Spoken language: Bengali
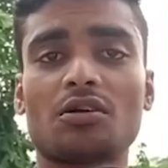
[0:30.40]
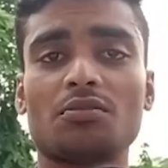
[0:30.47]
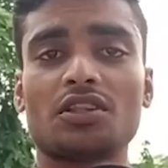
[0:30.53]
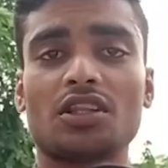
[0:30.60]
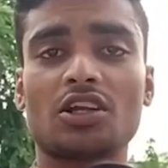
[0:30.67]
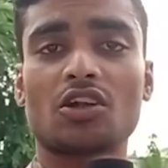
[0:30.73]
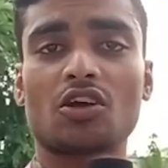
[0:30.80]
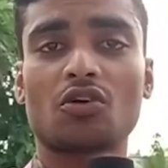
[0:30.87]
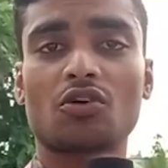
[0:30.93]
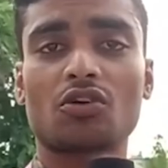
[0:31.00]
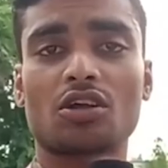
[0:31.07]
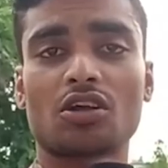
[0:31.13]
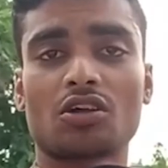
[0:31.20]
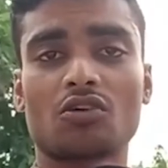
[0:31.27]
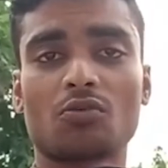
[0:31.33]
বিধাননগর
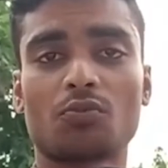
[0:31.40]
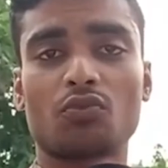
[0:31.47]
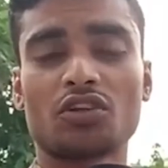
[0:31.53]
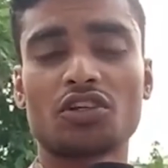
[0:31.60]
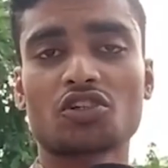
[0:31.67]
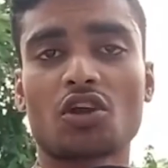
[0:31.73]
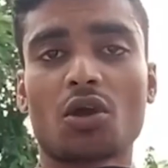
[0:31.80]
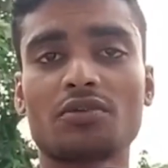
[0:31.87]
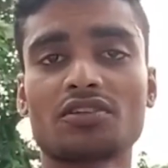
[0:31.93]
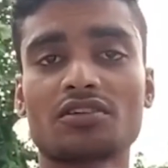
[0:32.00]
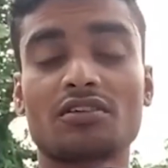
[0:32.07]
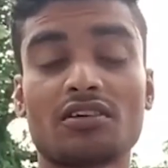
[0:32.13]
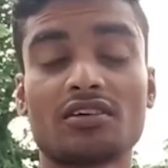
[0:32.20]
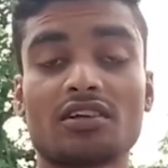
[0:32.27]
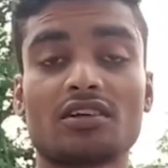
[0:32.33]
পুলিশ
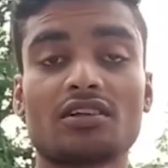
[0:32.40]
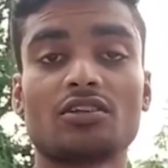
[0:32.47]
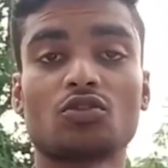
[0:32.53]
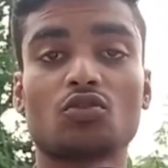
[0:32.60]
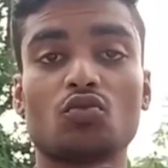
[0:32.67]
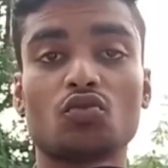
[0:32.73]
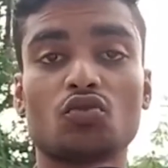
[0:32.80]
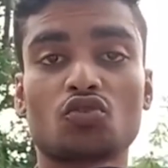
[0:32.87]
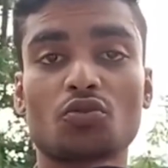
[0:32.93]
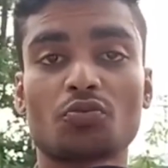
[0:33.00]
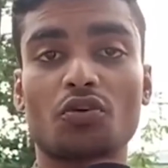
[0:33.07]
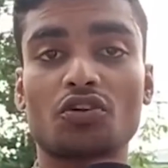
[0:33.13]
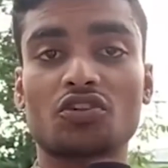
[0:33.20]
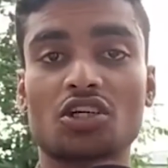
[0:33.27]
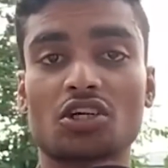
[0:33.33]
কমিশনারেটের কিন্তু উচ্চ
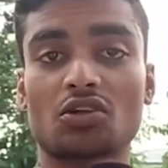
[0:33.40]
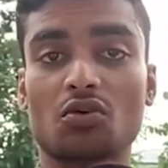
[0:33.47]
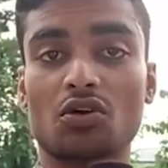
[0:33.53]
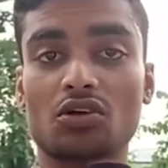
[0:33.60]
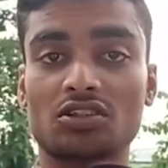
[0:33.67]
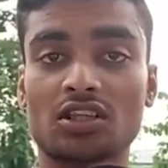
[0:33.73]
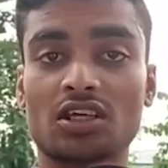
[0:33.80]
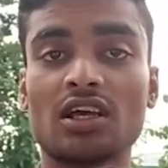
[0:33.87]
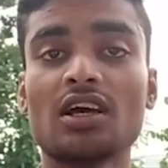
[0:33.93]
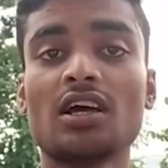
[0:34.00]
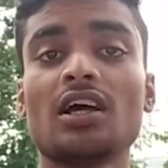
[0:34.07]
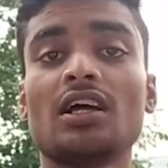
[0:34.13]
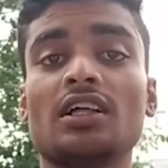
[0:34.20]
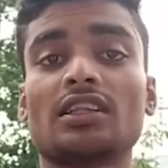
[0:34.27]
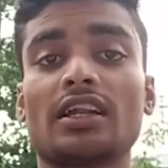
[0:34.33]
পর্যায়ের কর্তারা
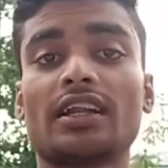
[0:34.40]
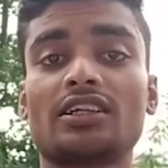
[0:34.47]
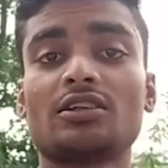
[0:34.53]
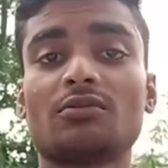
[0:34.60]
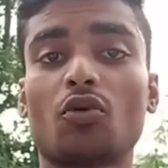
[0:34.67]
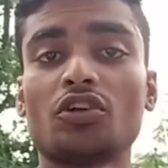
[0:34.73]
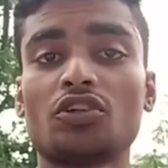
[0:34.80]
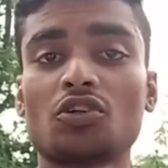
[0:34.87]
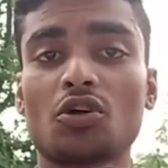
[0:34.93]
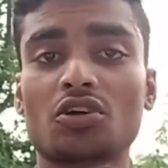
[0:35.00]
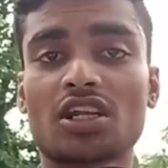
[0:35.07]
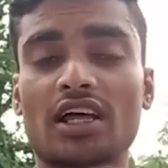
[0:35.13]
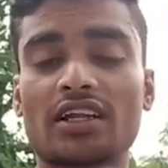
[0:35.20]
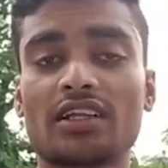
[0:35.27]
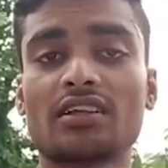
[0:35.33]
তারা একটি বৈঠক
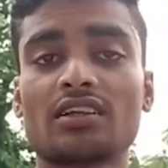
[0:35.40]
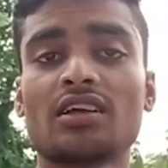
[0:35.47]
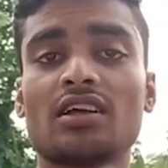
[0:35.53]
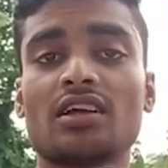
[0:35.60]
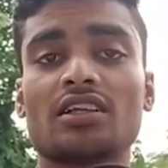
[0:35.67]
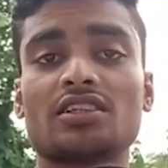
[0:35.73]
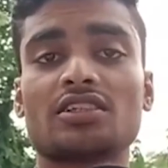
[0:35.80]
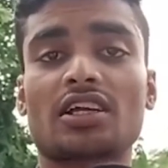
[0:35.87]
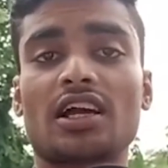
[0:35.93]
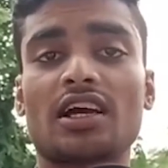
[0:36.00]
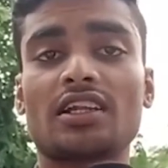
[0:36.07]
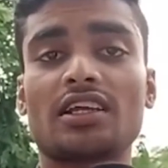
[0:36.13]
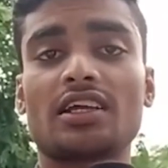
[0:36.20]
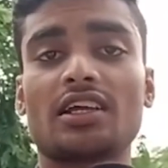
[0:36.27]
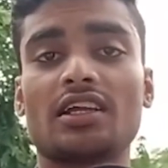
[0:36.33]
সারেন
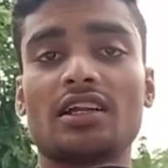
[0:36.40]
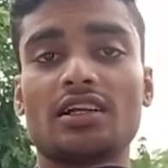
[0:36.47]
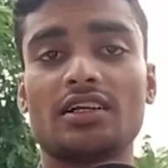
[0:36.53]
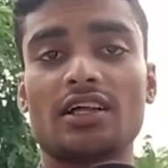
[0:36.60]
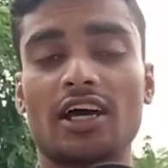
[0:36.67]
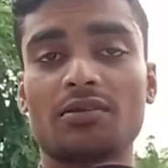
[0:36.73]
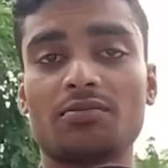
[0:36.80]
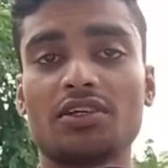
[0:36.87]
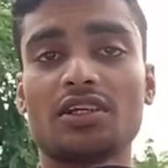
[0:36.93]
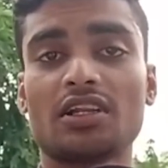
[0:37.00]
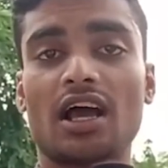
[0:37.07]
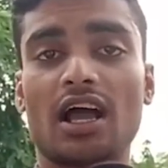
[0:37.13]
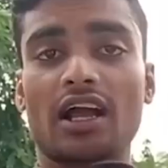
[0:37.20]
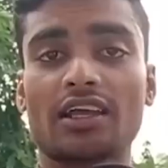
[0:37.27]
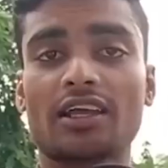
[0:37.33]
যেখানে ডার্বির
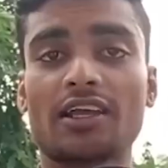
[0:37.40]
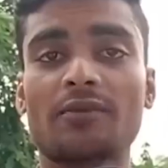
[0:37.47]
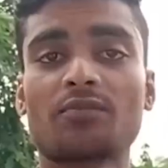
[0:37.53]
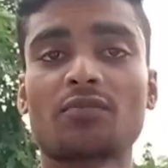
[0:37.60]
আগে